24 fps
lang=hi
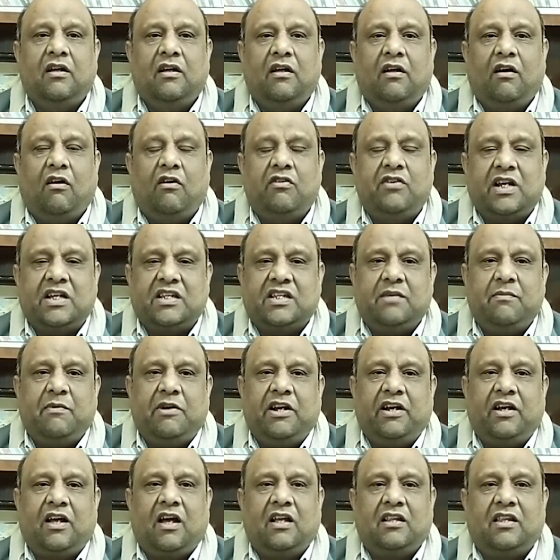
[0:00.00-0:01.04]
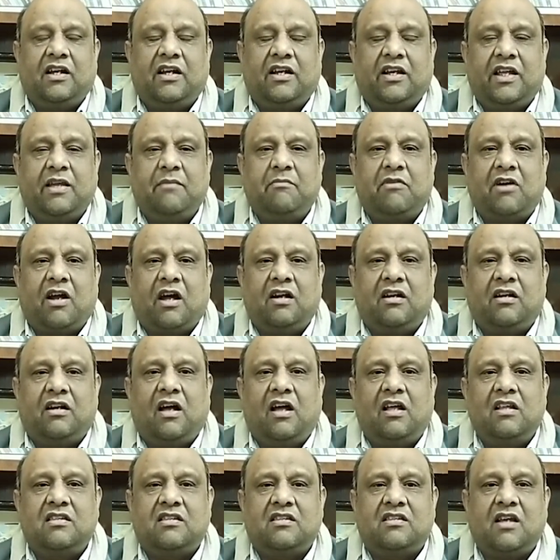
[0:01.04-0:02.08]
और जैसे मैंने कहा था कि इमरान
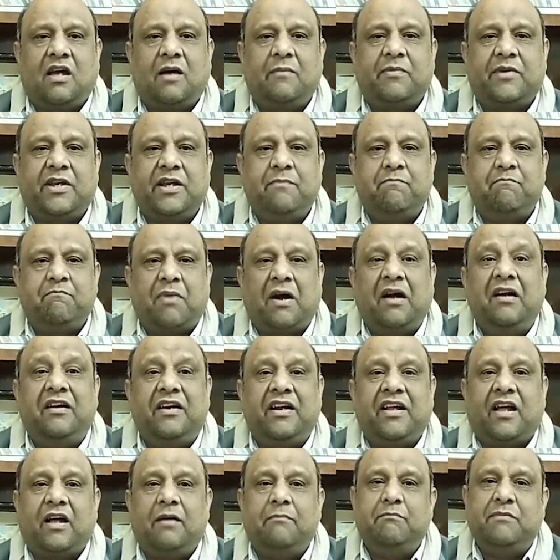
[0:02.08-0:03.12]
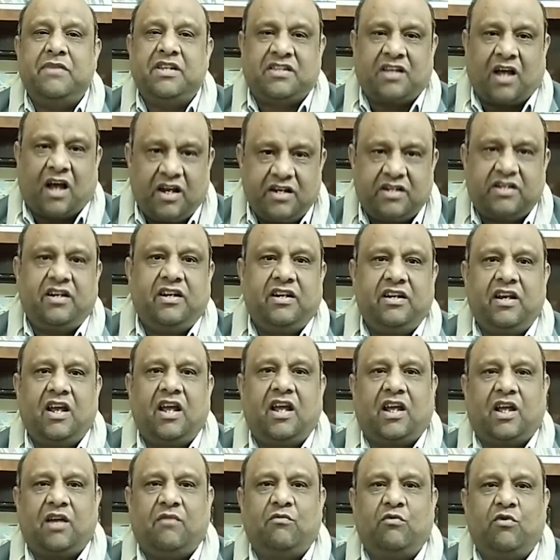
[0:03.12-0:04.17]
खान साहब की पार्टी का मिजाज नहीं है
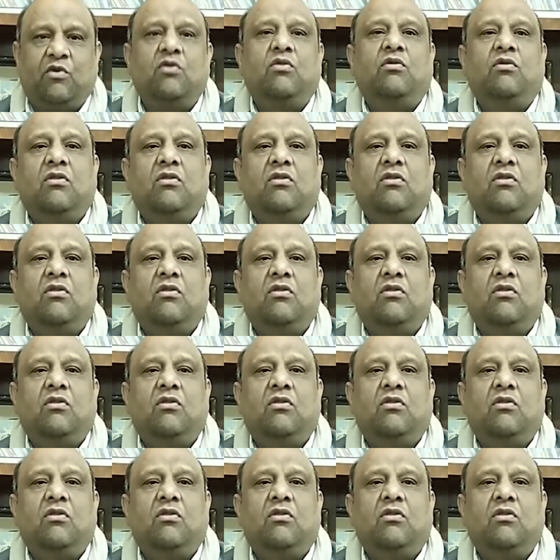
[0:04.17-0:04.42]
कि वो